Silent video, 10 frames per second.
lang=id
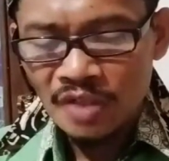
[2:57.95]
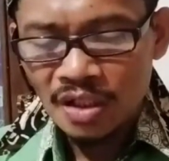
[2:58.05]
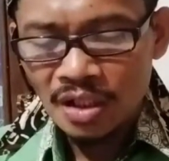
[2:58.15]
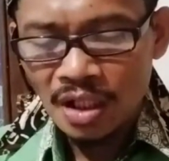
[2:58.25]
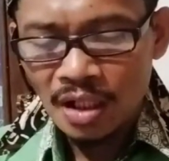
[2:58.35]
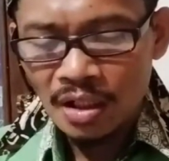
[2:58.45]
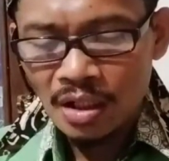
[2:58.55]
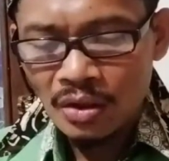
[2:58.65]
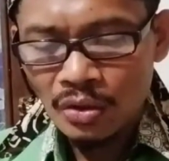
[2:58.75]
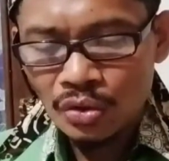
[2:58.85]
jadi
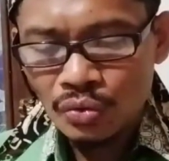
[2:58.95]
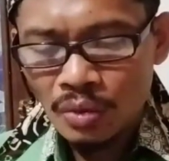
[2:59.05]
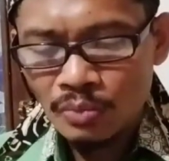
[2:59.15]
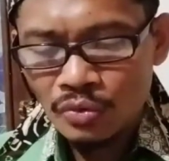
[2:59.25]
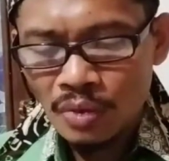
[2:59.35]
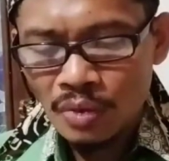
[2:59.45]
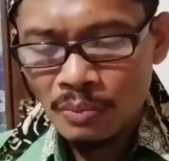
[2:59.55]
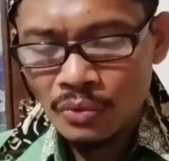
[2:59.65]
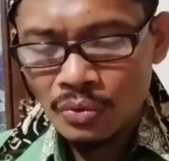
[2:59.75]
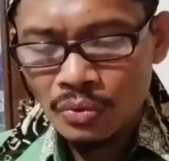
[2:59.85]
karena engkau
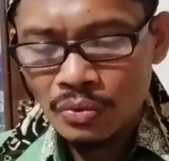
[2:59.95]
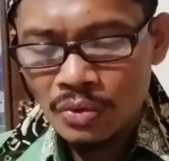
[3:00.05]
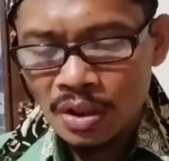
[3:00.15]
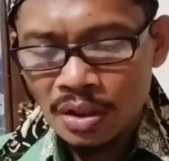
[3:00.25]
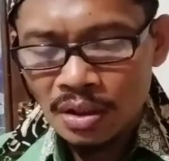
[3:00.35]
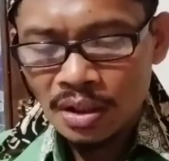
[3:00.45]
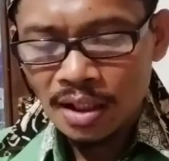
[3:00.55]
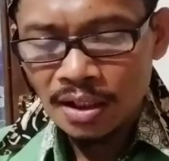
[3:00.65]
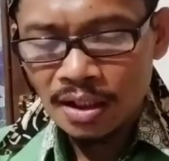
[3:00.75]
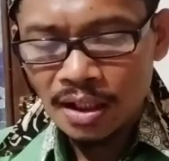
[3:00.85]
suam-suam kuku dan
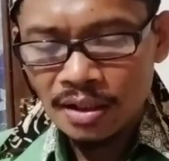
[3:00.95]
tidak